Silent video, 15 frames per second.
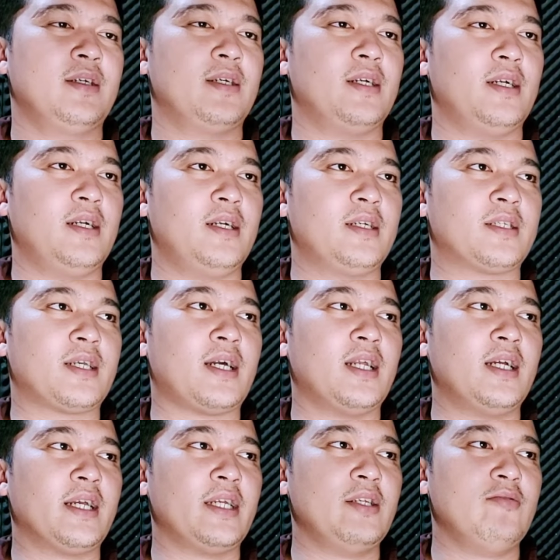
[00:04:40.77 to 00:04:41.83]
uh,
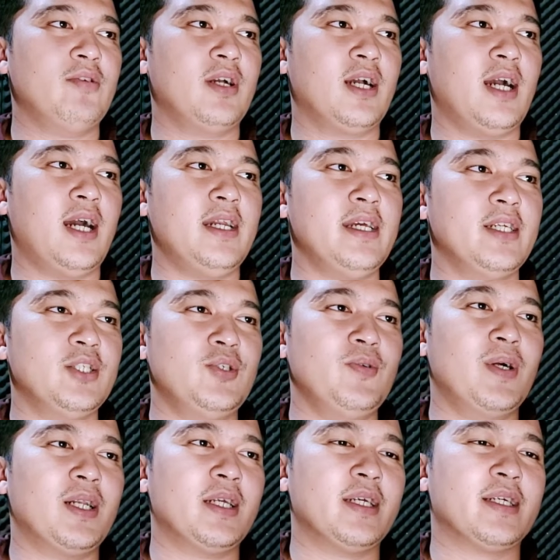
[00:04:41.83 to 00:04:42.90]
sekarang kayaknya udah nggak ada yang
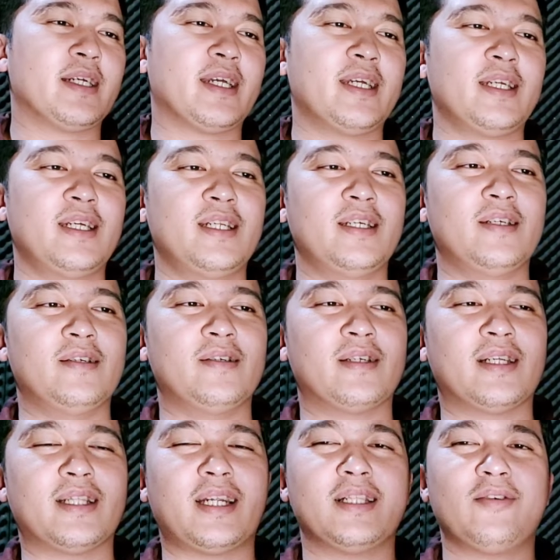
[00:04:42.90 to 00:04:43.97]
jual ya kayak gini
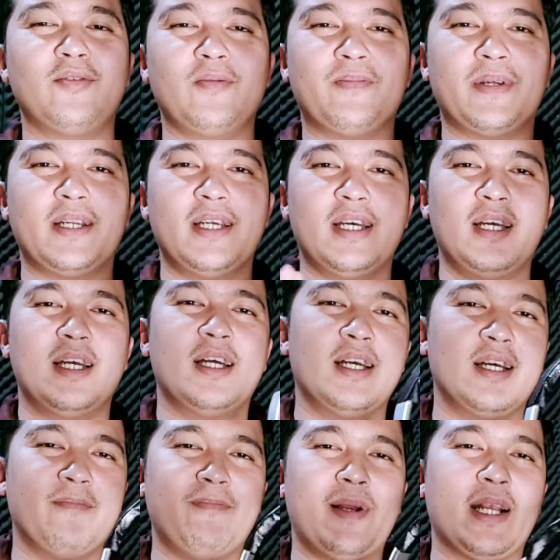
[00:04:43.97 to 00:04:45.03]
rata-rata udah pada
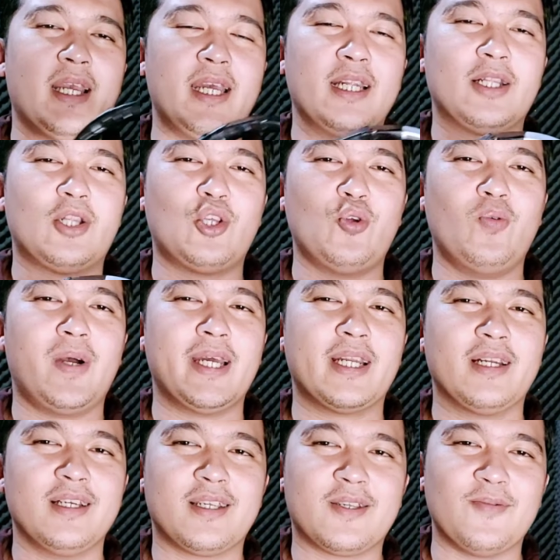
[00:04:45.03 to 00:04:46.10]
pakai true
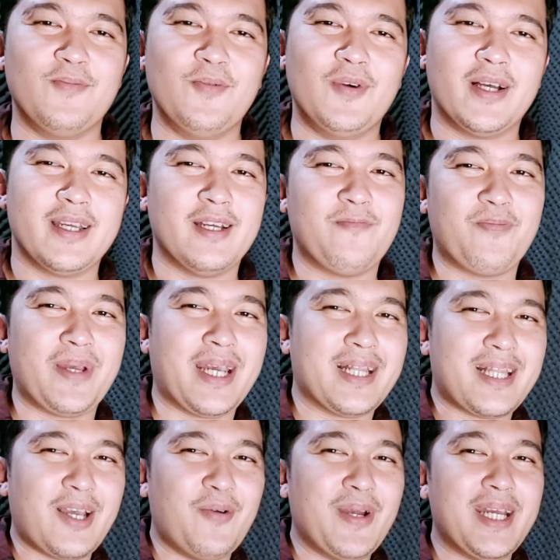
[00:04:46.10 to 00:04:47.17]
wireless semua ya pakai
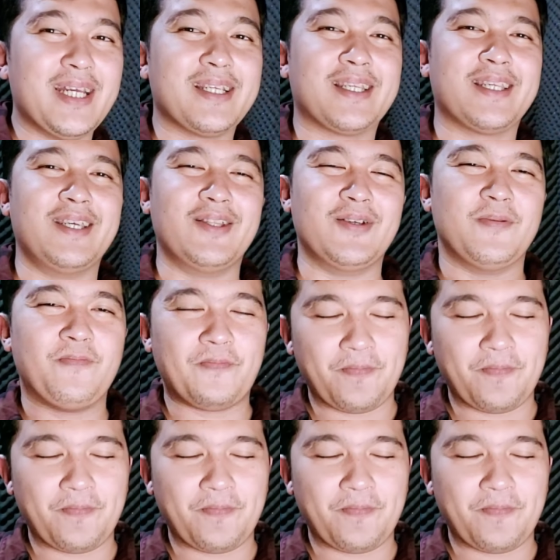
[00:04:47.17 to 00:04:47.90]
TWS gitu